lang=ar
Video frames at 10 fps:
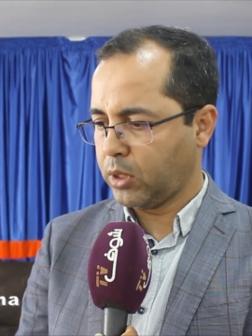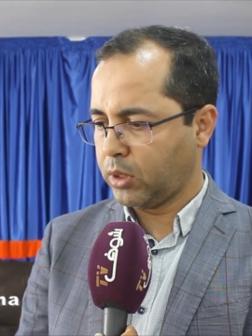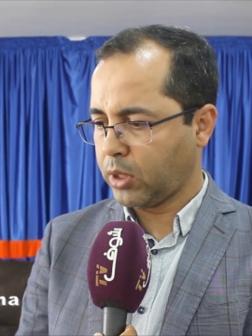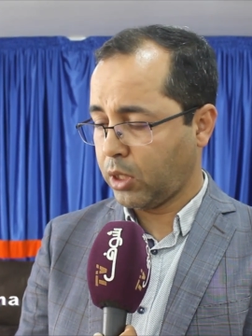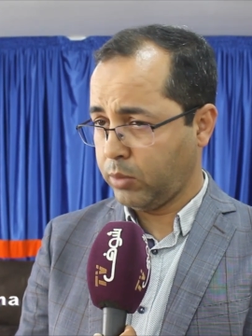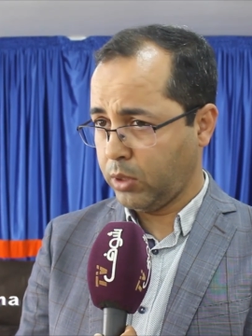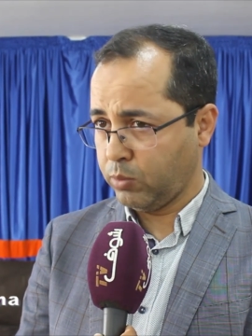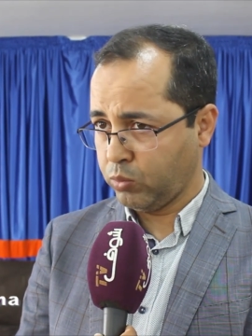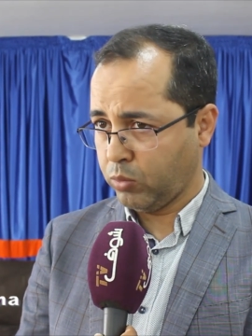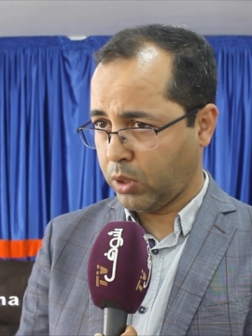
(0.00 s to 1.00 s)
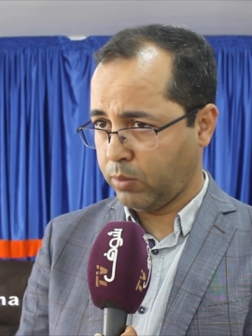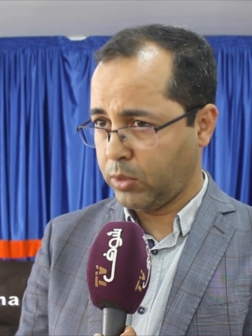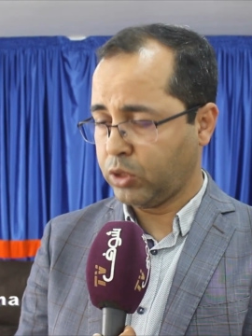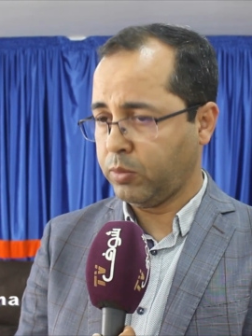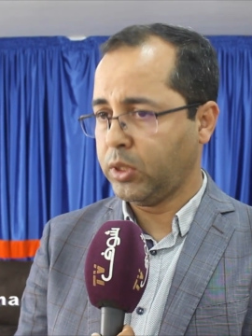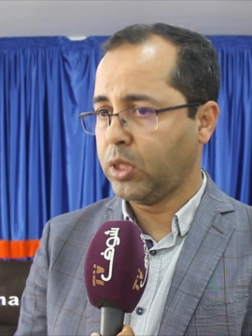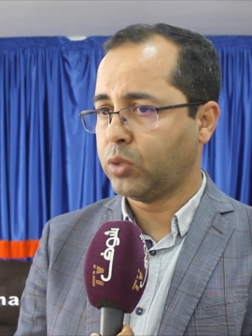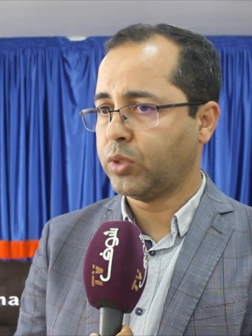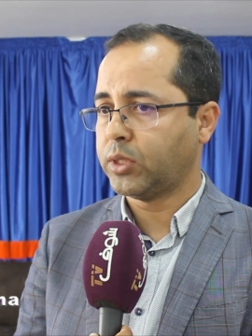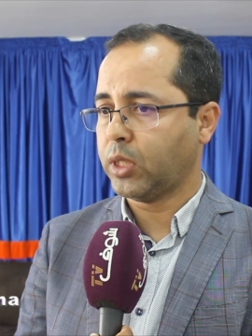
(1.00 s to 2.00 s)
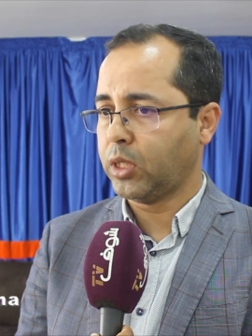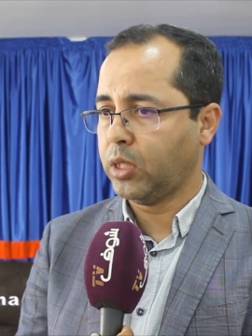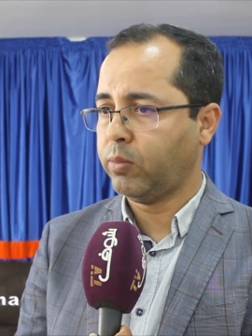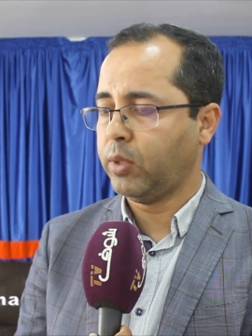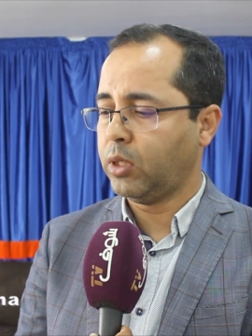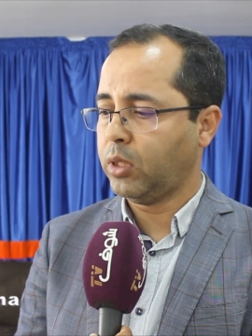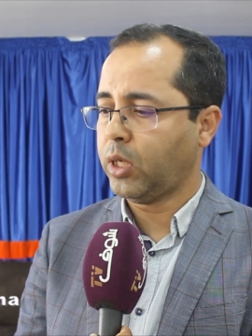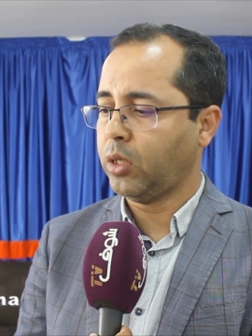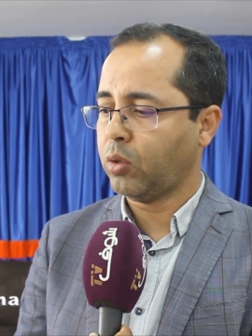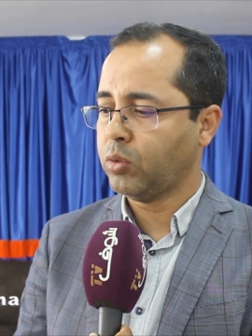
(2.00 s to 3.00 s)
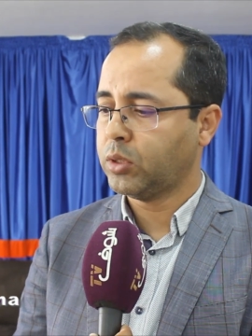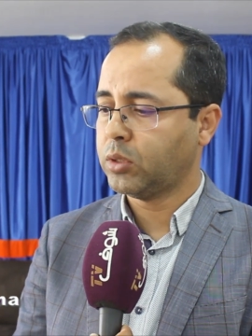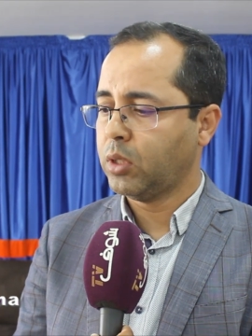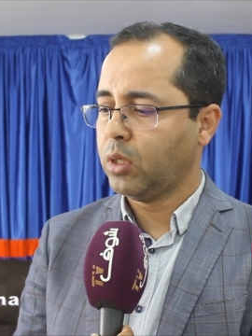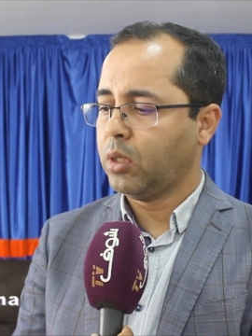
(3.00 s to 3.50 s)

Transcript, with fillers: للطلب ديال مجموعه من الجمعيات والساكنه بالحي القدس